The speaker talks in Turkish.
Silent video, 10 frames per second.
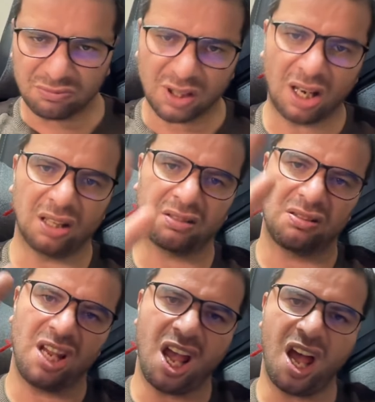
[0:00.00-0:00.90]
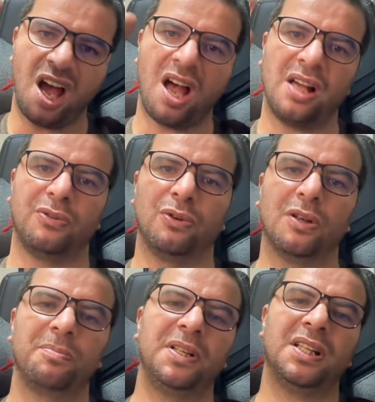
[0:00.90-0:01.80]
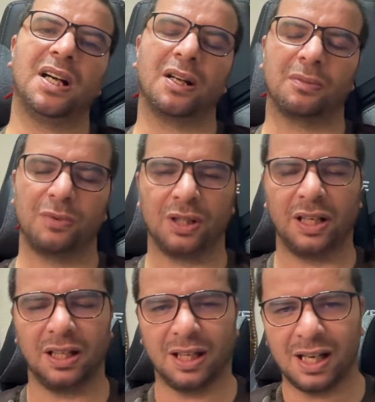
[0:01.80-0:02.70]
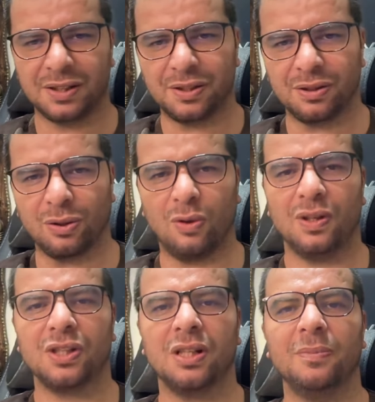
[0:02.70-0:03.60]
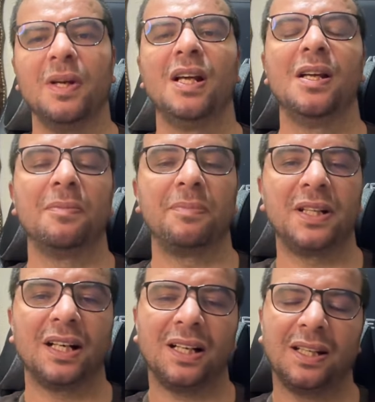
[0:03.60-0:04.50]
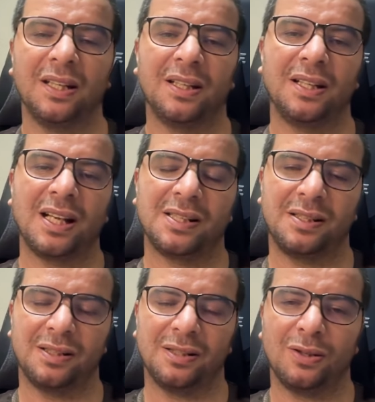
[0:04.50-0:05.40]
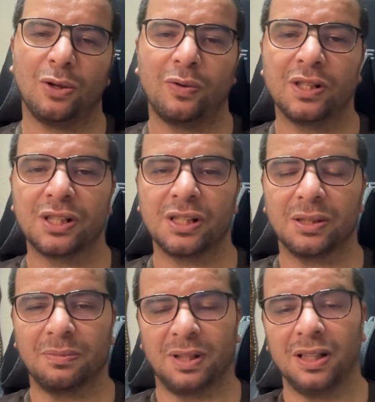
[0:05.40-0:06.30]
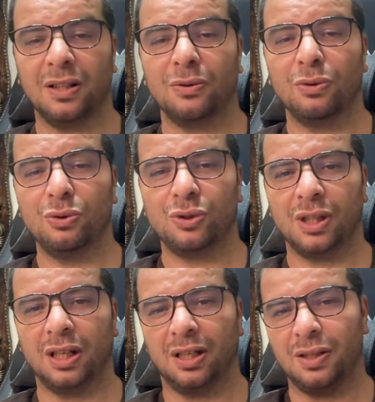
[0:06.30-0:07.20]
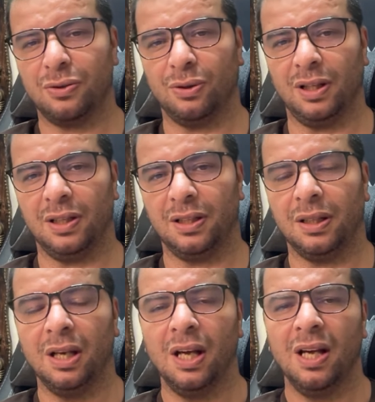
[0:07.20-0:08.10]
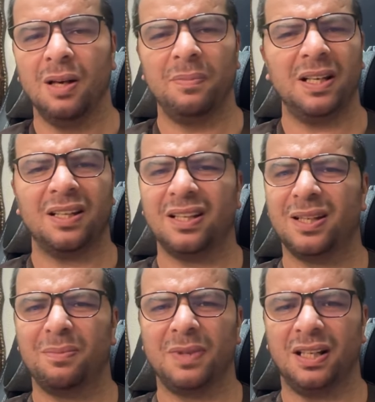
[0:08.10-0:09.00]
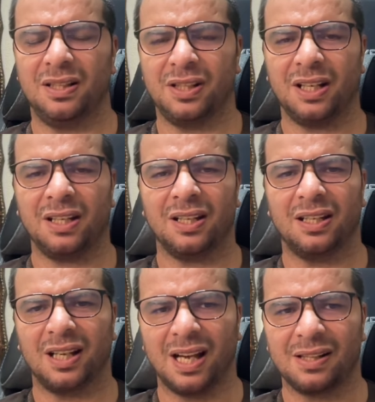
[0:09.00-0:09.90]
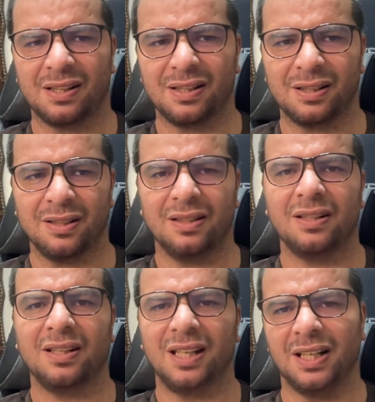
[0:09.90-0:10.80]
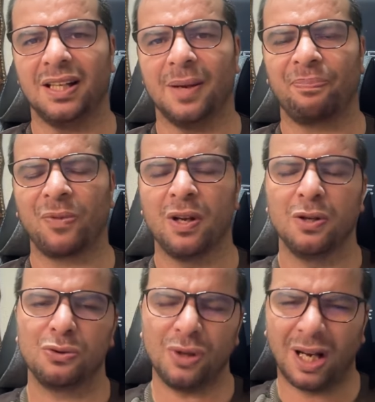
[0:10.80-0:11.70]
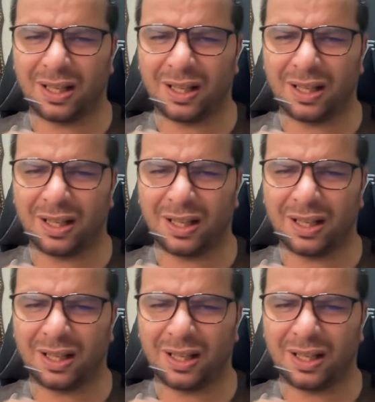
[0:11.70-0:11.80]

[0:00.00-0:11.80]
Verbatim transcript: Halk yeah diyor. Bir daha Gary Gensler'ı kovacağım. Bir daha Gary Gensler'ı kovacağım diye 3 kere söyledi. Peki kim gelecek Gary Gensler'ın yerine? Şu